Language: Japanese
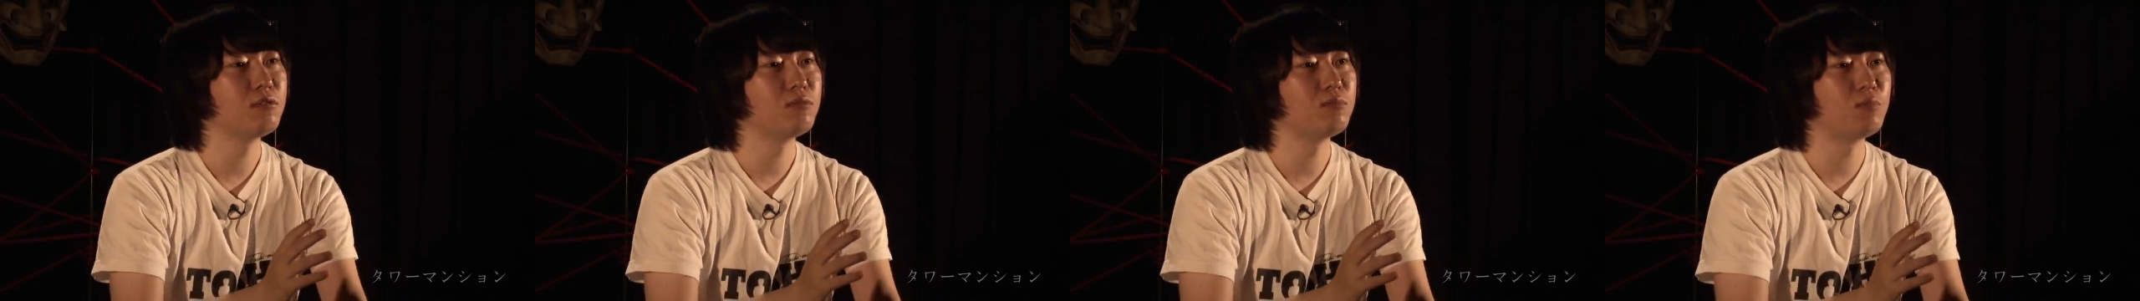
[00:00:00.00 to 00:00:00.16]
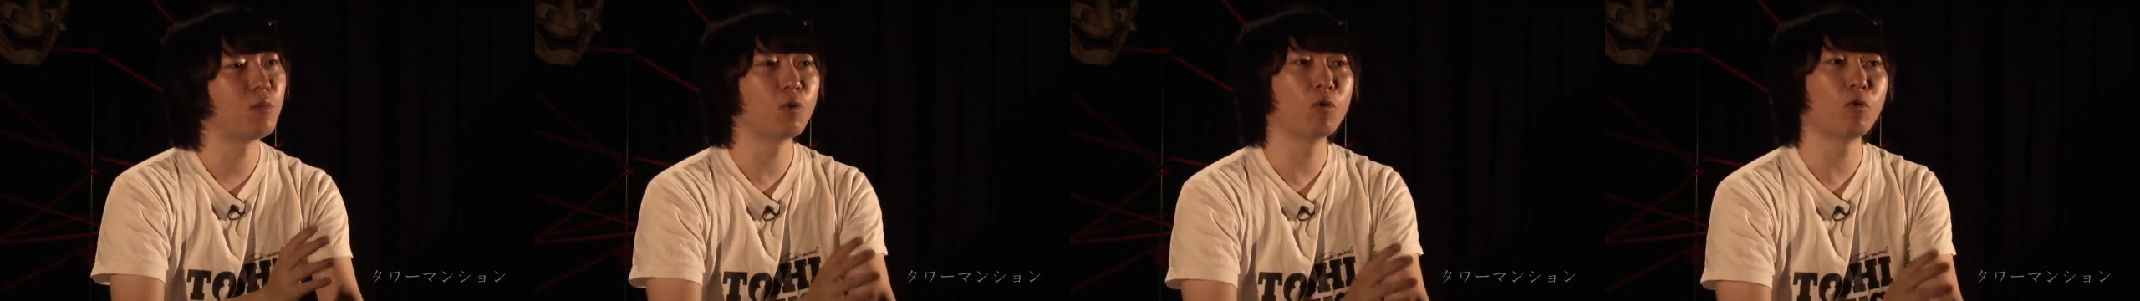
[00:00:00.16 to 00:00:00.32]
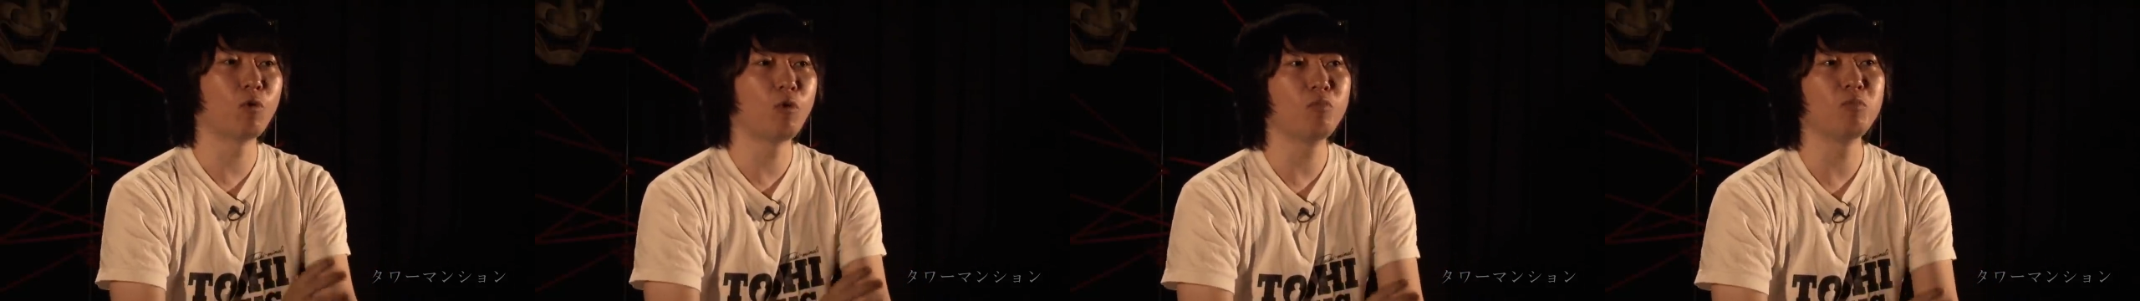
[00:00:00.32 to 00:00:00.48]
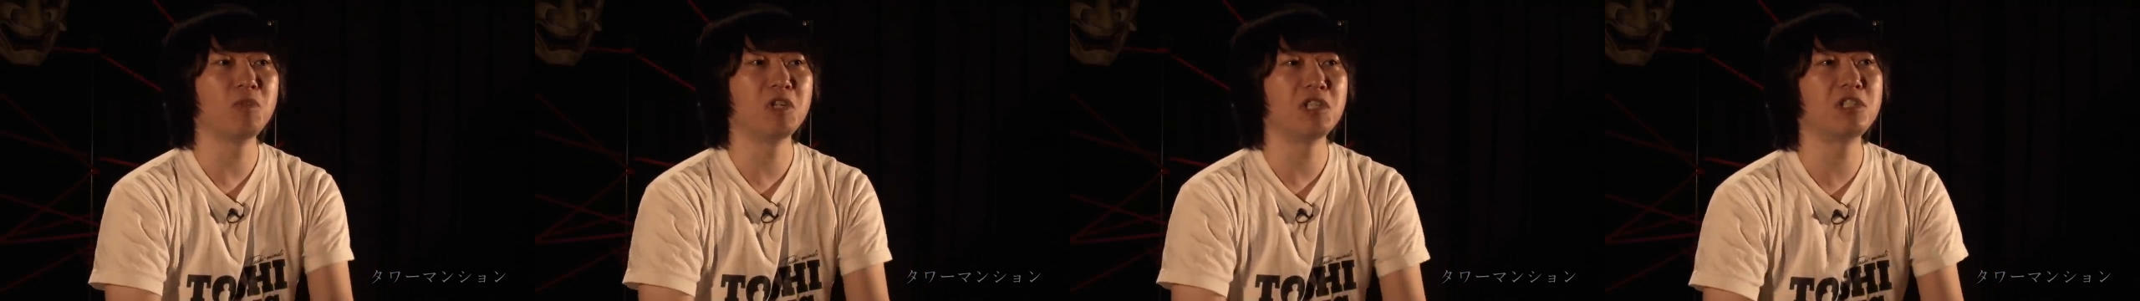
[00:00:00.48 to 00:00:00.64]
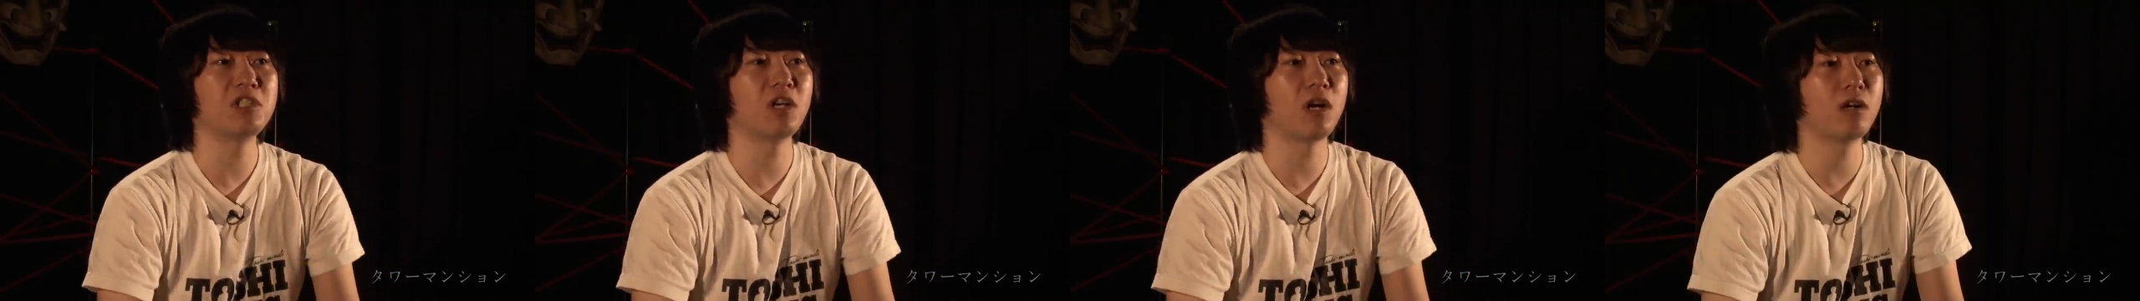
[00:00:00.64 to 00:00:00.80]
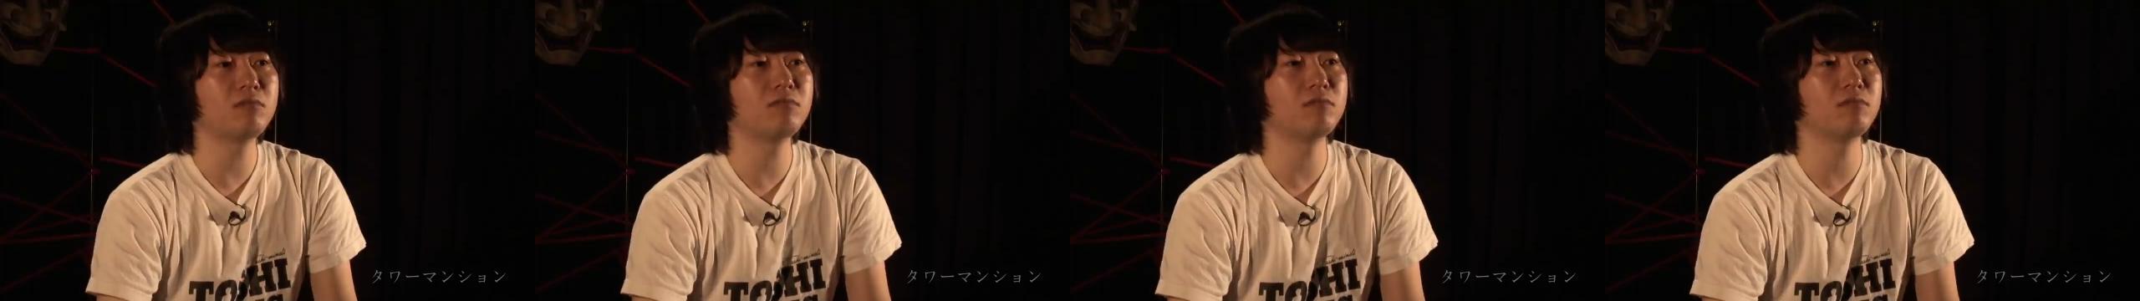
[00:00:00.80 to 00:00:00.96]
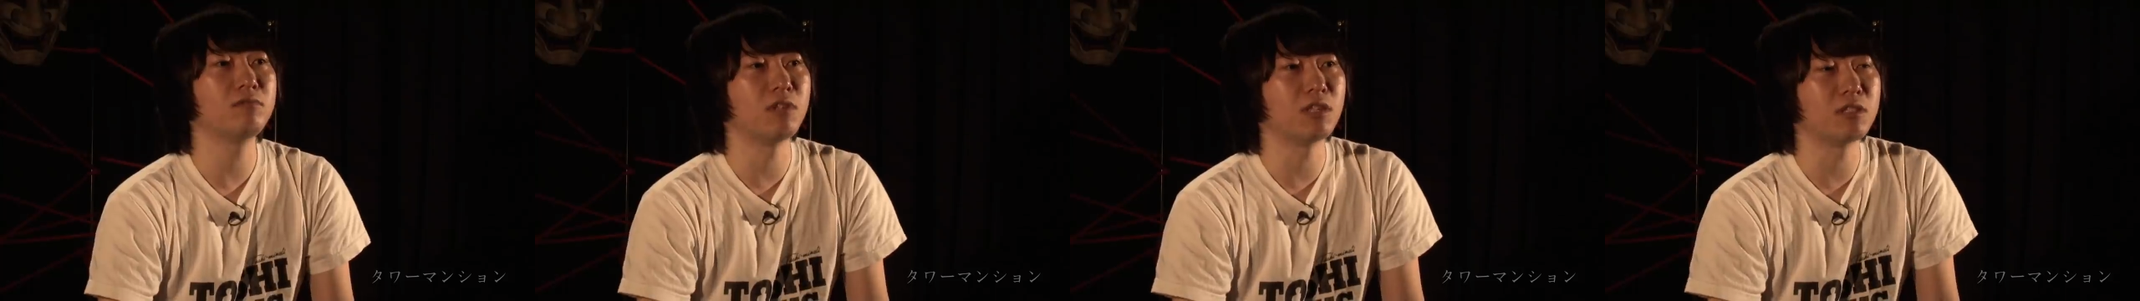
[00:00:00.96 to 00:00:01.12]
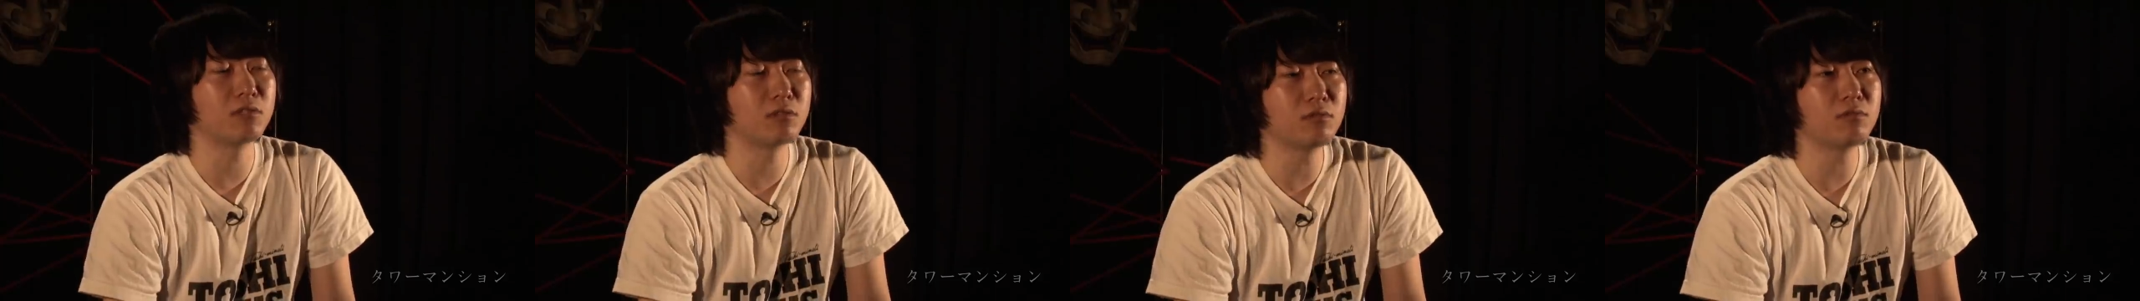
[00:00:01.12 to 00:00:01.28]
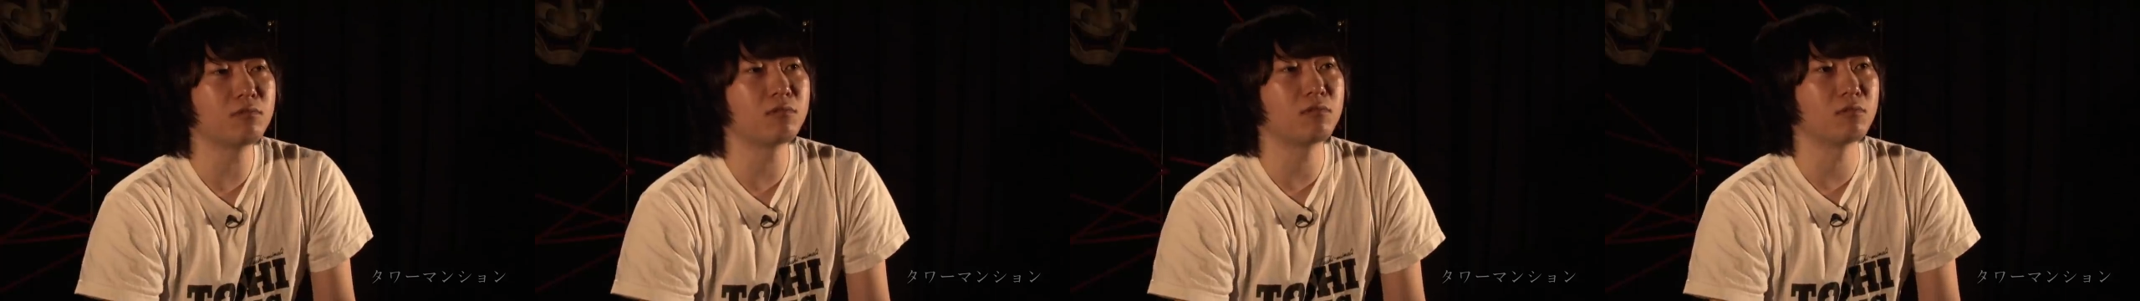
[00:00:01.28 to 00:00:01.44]
ものを見ちゃうんで
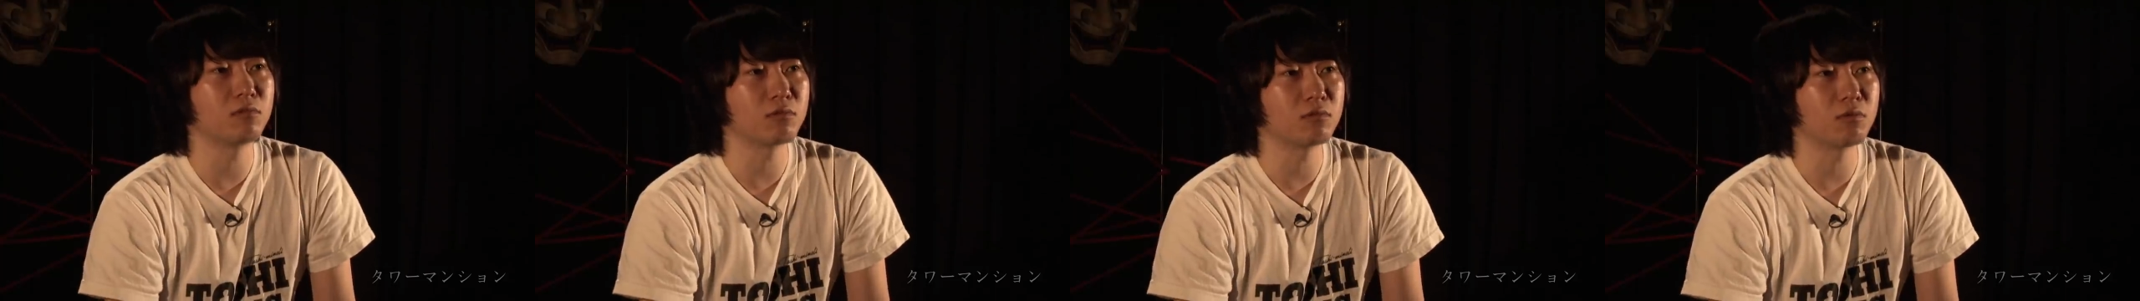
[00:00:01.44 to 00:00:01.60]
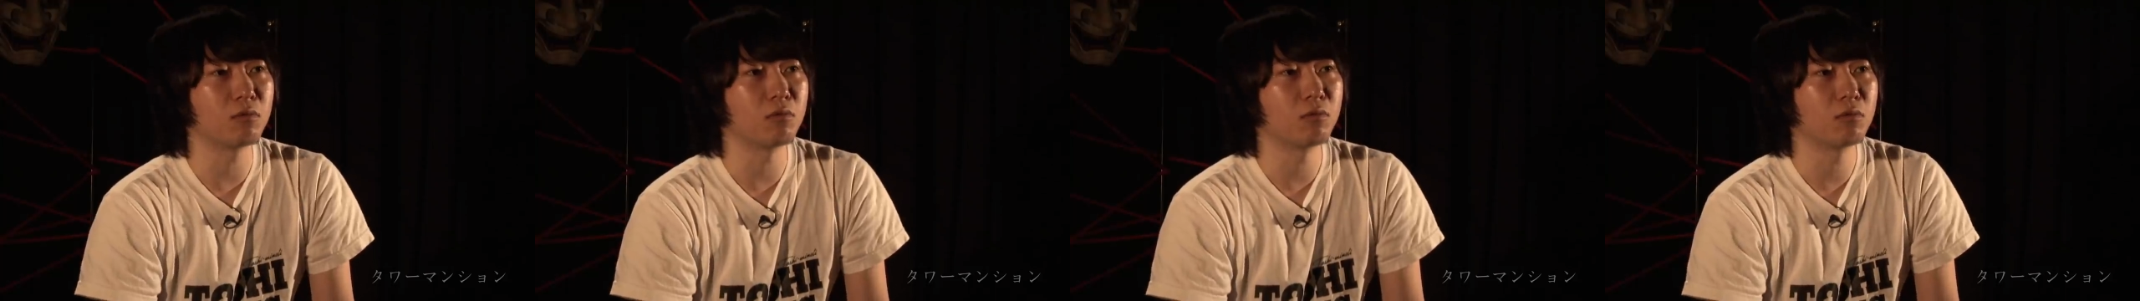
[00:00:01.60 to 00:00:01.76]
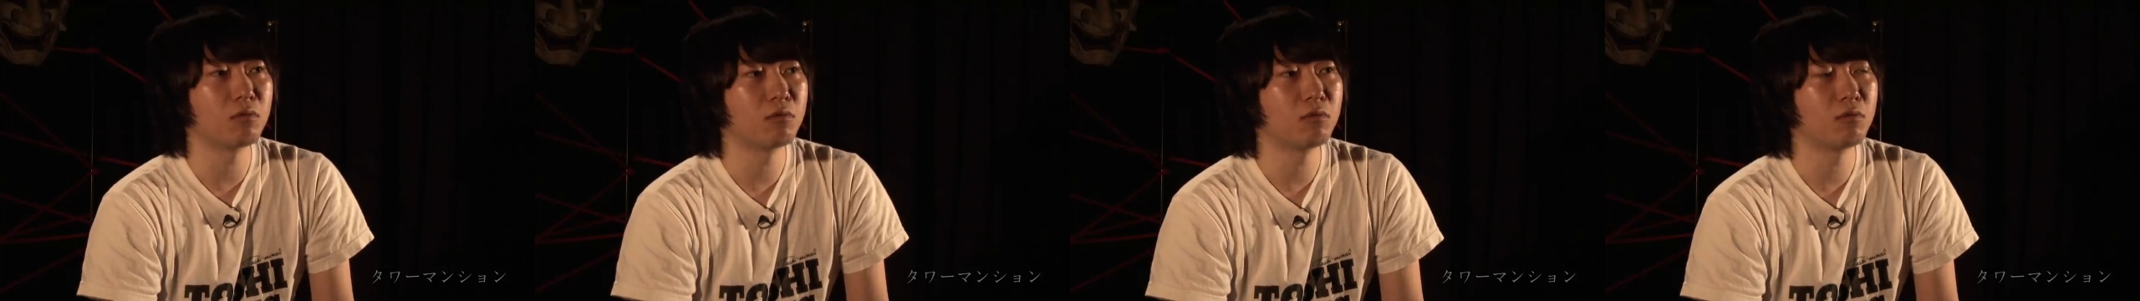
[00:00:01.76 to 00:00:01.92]
すって言うんですよ。